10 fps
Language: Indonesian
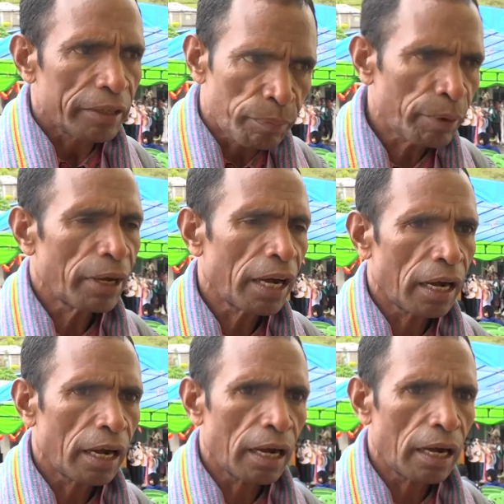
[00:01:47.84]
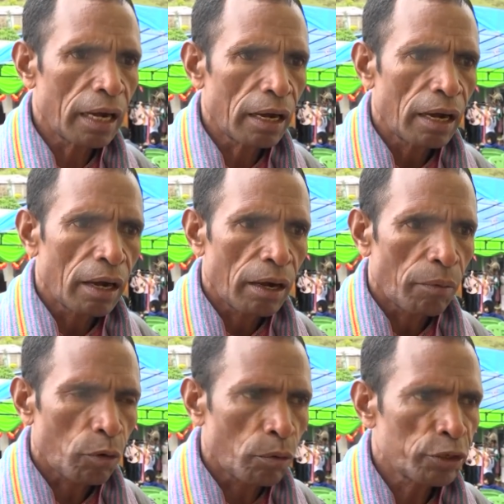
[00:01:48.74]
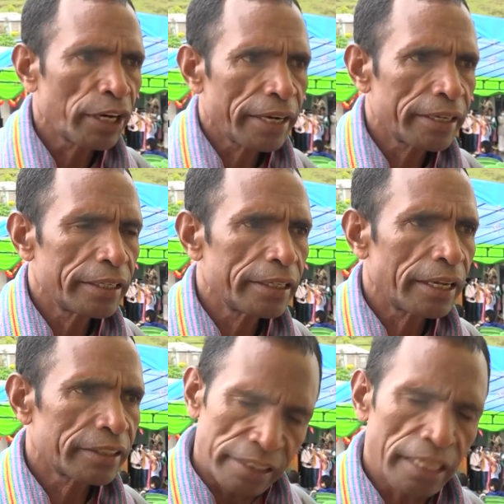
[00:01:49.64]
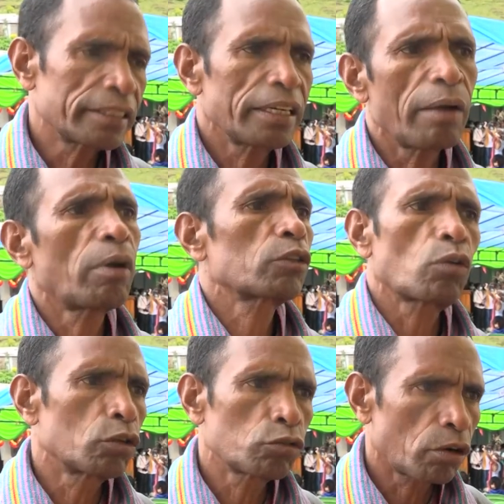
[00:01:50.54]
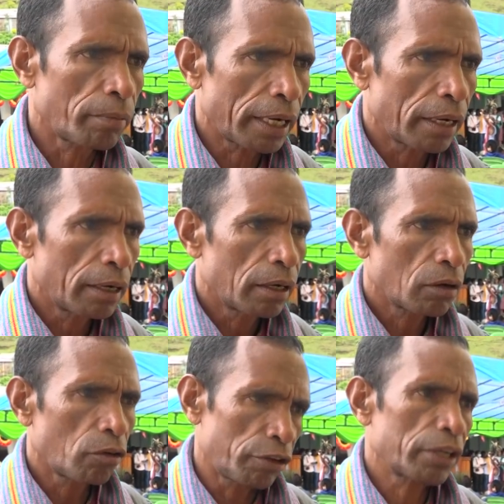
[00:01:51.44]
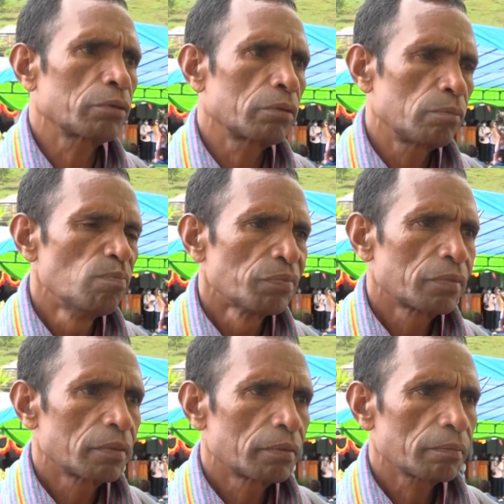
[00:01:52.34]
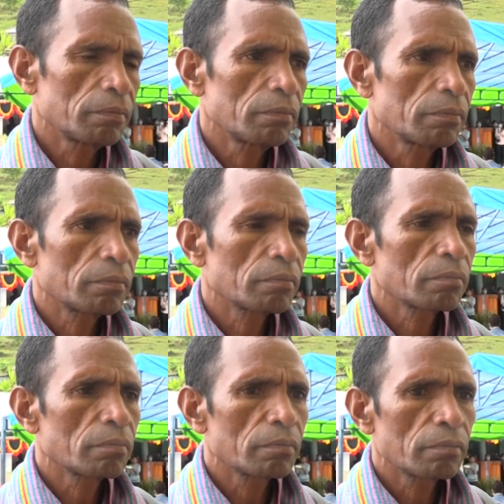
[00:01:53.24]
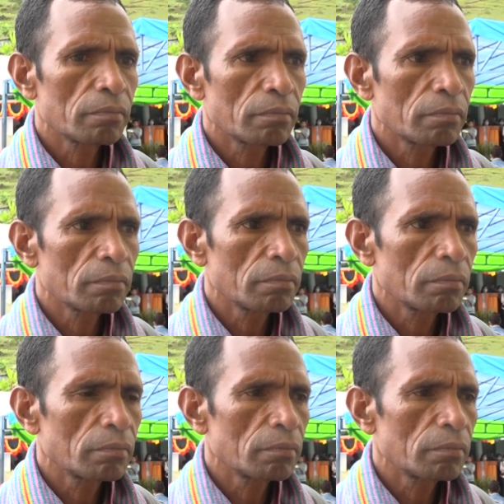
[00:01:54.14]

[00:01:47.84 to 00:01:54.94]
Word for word: implement a comunidade ninia existência ne am hato hoto ba governo Autoridade nemos preocupa ho